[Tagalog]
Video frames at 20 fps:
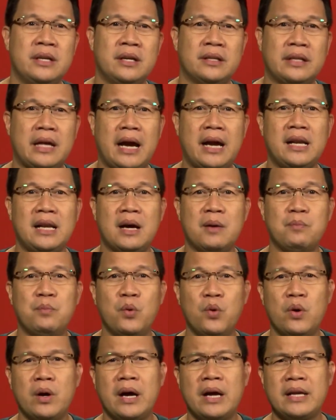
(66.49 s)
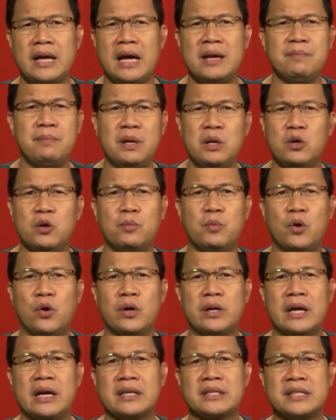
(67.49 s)
Dahil ang buhay ay binubuo
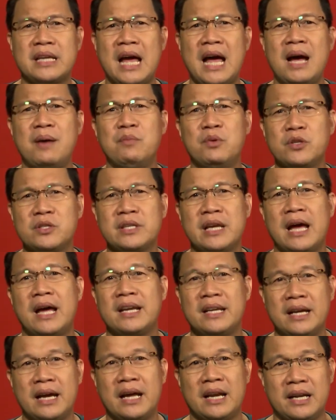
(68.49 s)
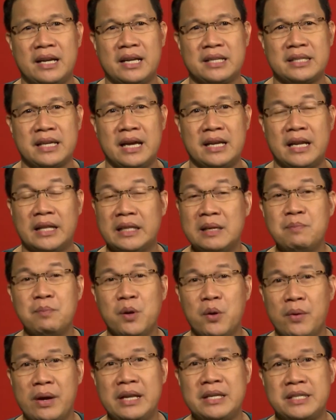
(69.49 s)
ng samot-saring karanasan at
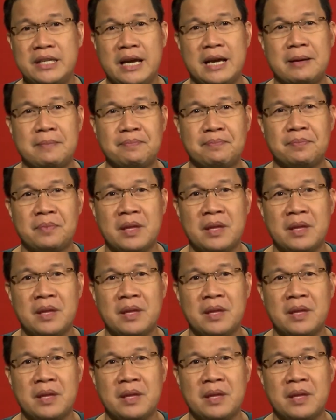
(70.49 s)
impluensya.